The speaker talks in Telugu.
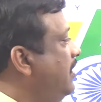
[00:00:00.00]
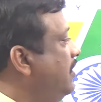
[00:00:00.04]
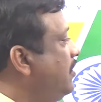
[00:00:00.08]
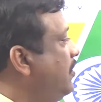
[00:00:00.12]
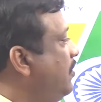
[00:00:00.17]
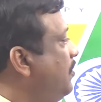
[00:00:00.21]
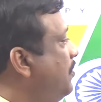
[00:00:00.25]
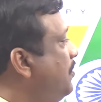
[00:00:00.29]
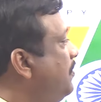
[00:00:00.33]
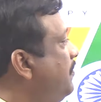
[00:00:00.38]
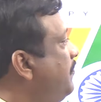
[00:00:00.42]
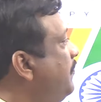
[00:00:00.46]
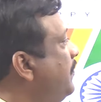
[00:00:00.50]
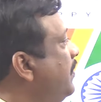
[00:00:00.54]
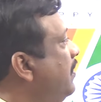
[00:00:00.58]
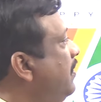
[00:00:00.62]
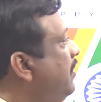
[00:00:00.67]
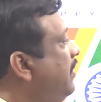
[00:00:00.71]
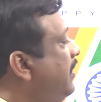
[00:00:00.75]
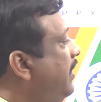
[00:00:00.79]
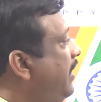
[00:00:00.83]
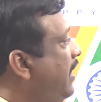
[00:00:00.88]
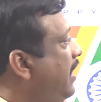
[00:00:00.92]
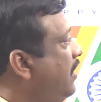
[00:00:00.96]
ఇందులో
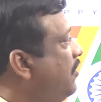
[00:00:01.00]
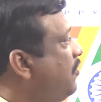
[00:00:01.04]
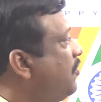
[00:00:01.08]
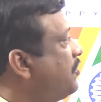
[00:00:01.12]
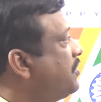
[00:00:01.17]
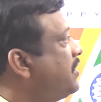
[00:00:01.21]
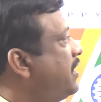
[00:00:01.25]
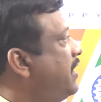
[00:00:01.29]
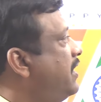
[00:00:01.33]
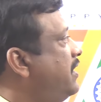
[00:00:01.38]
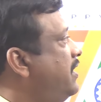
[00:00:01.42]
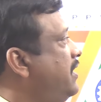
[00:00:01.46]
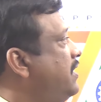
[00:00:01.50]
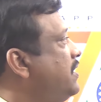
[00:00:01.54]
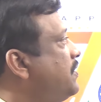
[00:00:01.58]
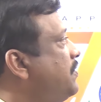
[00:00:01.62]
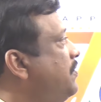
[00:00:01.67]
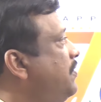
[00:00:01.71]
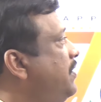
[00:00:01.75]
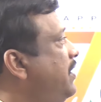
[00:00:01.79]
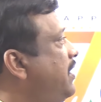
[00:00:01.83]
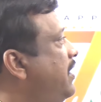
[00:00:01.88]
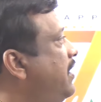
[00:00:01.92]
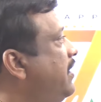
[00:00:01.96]
ఏ కోర్స్ అయినా
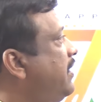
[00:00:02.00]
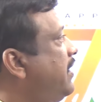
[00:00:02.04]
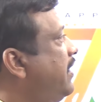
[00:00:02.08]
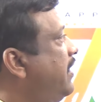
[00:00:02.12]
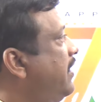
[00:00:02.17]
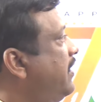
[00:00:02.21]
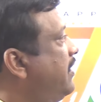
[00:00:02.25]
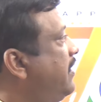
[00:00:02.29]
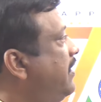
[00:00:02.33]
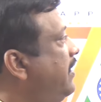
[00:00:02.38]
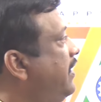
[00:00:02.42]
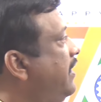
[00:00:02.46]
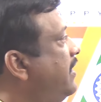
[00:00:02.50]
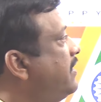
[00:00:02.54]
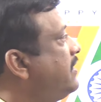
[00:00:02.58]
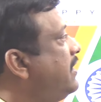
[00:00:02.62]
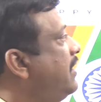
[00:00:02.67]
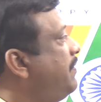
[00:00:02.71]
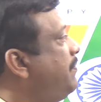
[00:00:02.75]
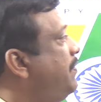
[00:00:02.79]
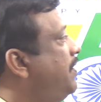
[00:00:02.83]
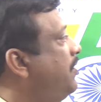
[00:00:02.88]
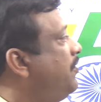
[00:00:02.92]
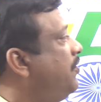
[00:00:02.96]
తీసుకోండి అంటే
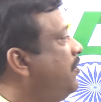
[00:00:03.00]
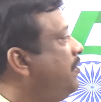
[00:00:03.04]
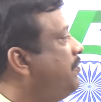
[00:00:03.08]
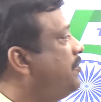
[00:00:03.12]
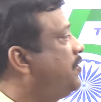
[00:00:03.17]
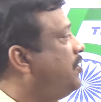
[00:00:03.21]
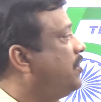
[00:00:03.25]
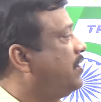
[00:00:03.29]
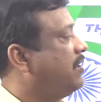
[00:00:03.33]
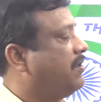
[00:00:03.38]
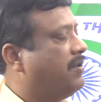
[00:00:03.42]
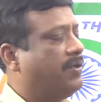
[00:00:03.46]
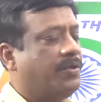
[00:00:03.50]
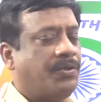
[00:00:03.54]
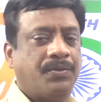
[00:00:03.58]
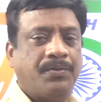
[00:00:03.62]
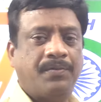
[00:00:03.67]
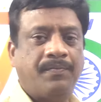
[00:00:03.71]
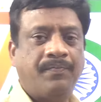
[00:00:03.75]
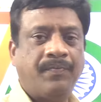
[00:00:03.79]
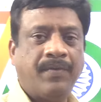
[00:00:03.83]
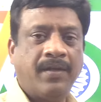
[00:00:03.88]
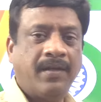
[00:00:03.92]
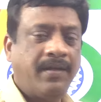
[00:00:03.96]
టీఎస్ఏపీ గ్రూప్ టూ కావచ్చు
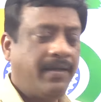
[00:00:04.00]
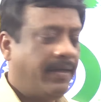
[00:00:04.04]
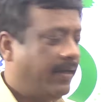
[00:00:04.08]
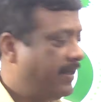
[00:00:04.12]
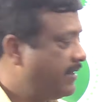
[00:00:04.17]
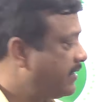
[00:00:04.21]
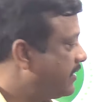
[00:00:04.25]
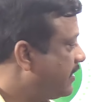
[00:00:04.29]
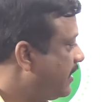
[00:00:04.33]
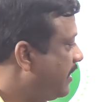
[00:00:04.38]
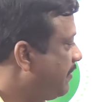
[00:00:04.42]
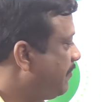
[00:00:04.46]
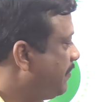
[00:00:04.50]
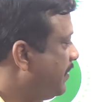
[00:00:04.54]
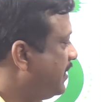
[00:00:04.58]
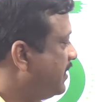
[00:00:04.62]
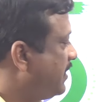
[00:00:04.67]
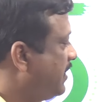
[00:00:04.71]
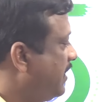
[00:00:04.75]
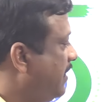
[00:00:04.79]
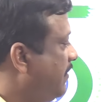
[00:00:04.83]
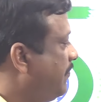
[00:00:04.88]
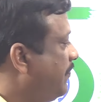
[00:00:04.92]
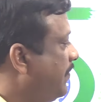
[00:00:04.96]

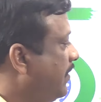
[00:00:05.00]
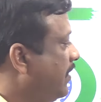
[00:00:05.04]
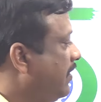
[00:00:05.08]
ఎస్ఐపిసి